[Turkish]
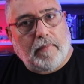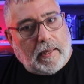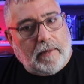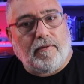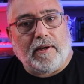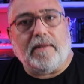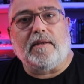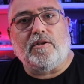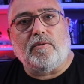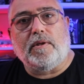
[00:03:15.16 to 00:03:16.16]
hani vakit
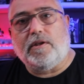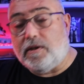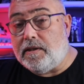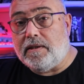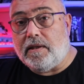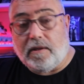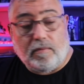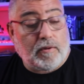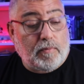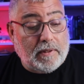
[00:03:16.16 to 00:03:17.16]
geçirmek için
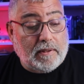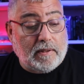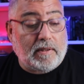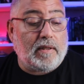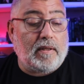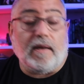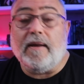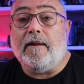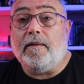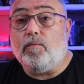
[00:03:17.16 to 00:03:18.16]
izlediğimiz bir diziydi.
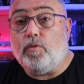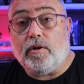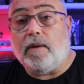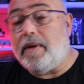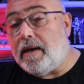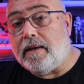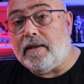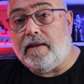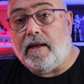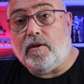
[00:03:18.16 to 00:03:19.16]
Burada merak
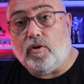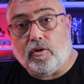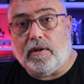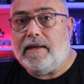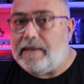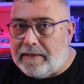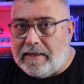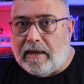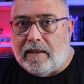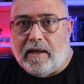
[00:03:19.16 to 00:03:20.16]
edilen nokta
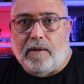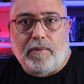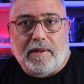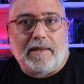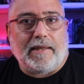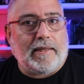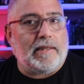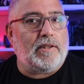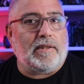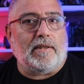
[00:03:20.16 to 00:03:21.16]
izleyenler bilir
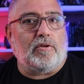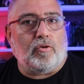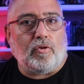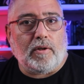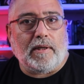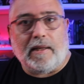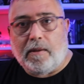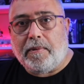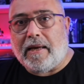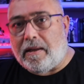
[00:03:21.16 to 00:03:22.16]
ikinci sezonun
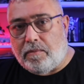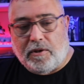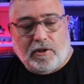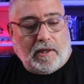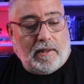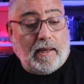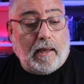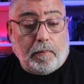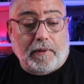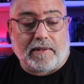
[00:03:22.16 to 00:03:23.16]
gelip gelmeyeceğiydi.
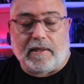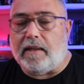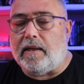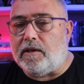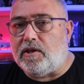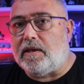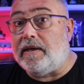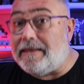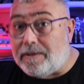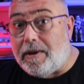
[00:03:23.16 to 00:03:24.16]
Epix'ten açık
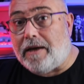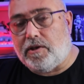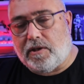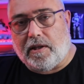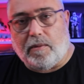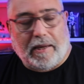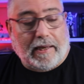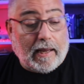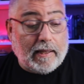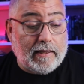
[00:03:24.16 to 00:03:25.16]
resmi açıklama
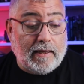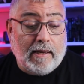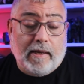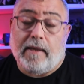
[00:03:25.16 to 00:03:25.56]
geldi.